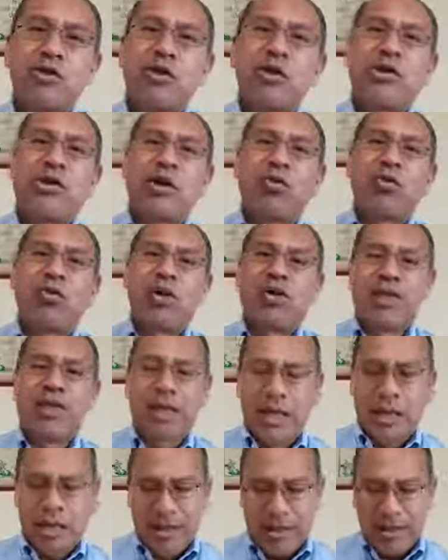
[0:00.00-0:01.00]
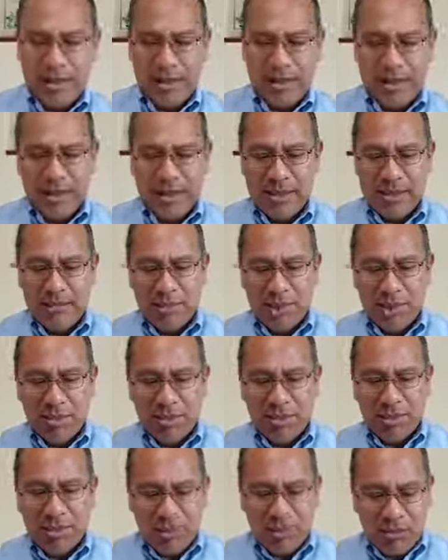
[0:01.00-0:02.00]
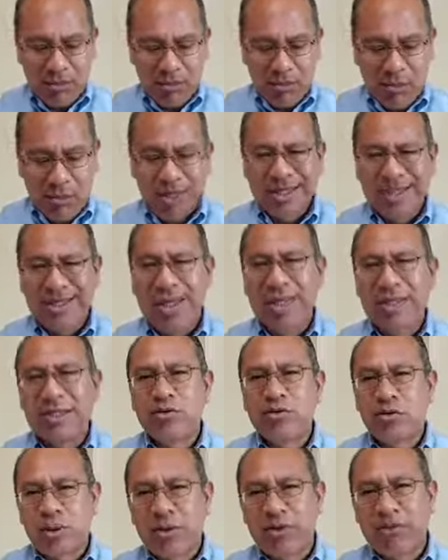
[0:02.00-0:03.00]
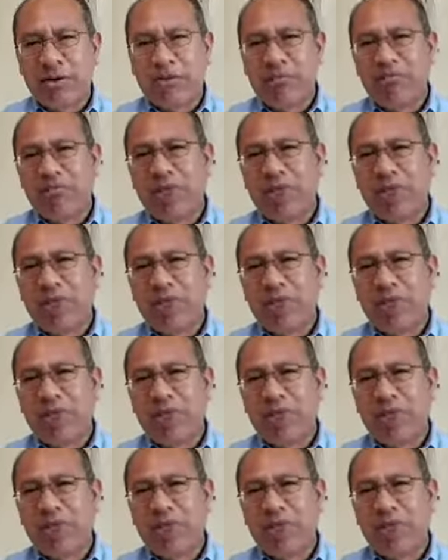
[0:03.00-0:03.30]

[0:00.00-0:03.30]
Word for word: se encuentra en 1 de Samuel 3:9.